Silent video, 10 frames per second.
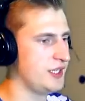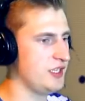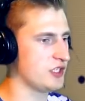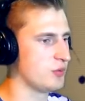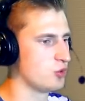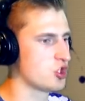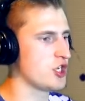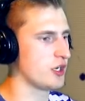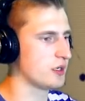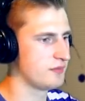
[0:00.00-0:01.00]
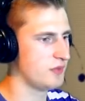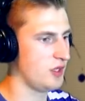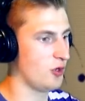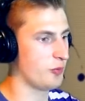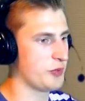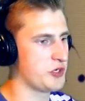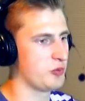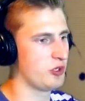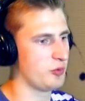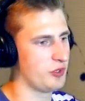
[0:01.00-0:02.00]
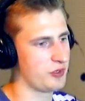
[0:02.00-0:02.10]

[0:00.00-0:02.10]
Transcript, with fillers: есть мужик. И он почему-то, у меня